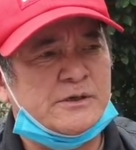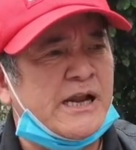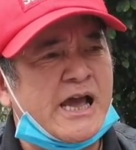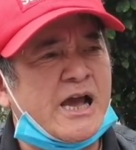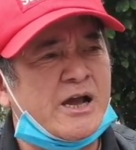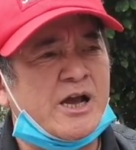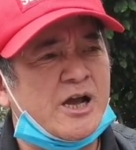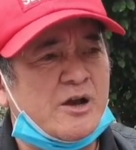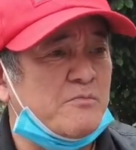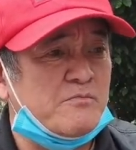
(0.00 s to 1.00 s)
là
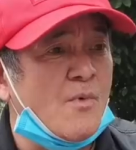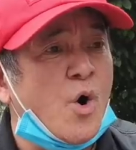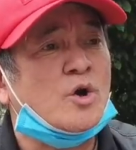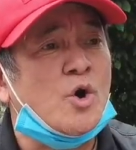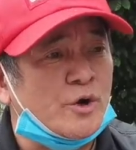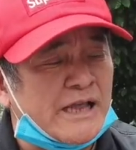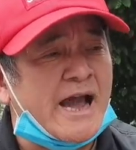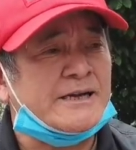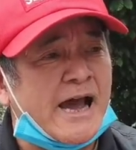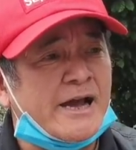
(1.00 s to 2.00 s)
bộ đội
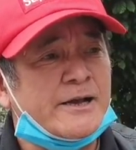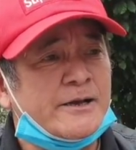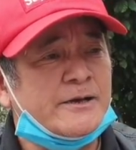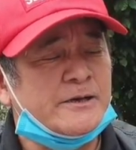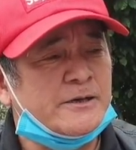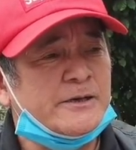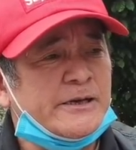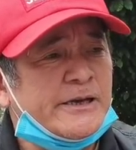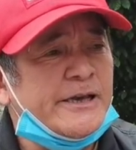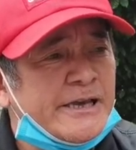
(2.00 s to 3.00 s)
ta đã
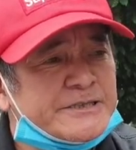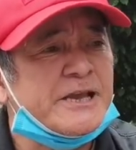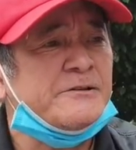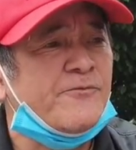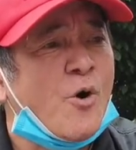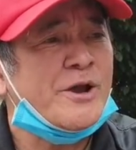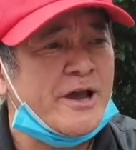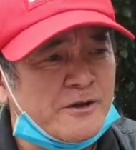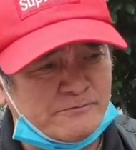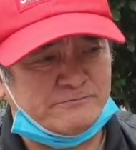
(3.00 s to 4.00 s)
hy sinh vô
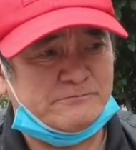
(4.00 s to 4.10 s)
nghĩa